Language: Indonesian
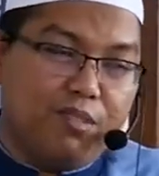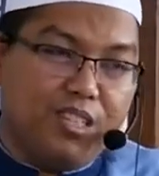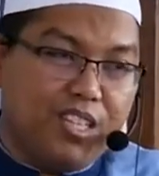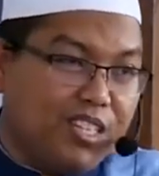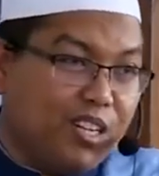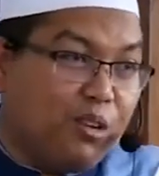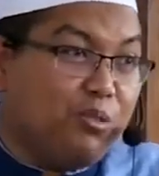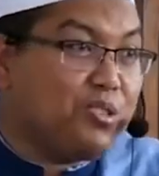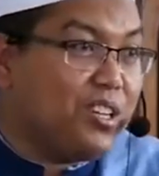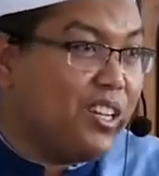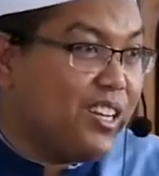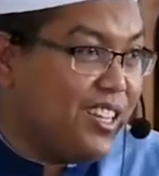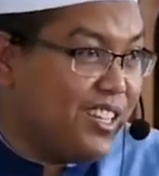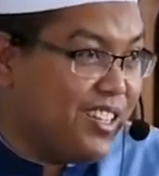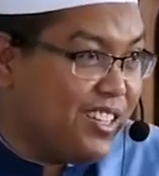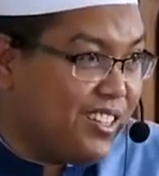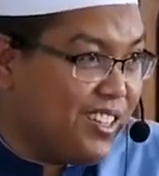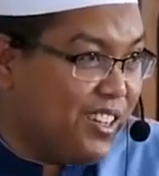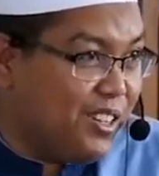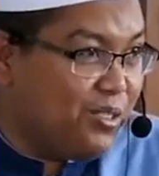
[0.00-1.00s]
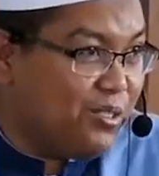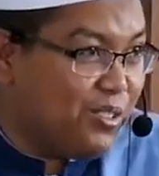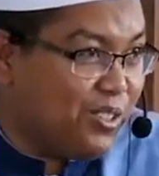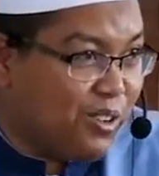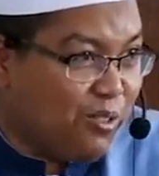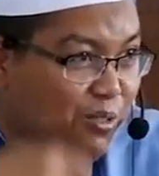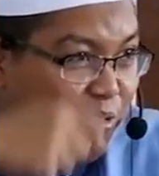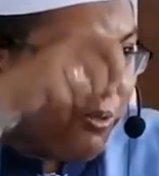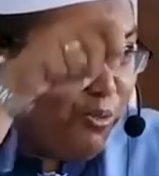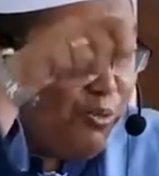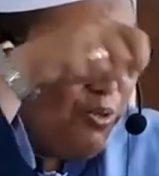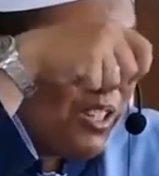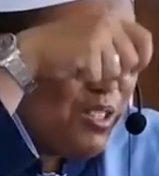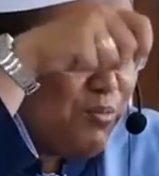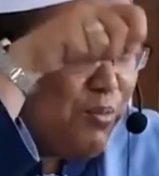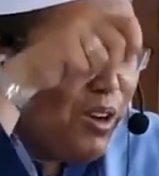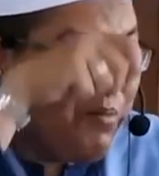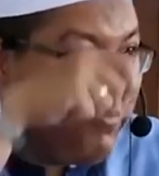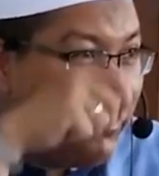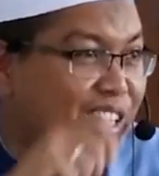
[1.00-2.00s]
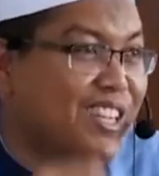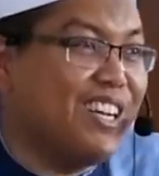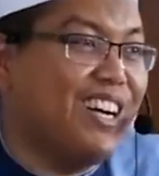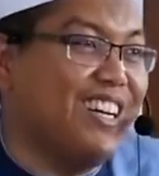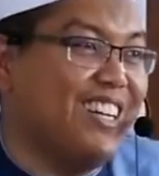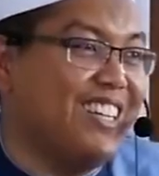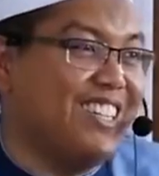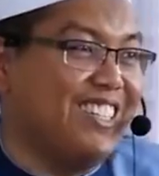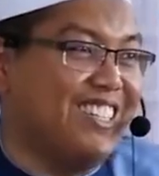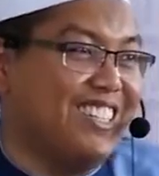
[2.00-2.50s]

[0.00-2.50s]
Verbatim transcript: Mending tidak usah lah. Kalau itu tahu kuas babi enggak.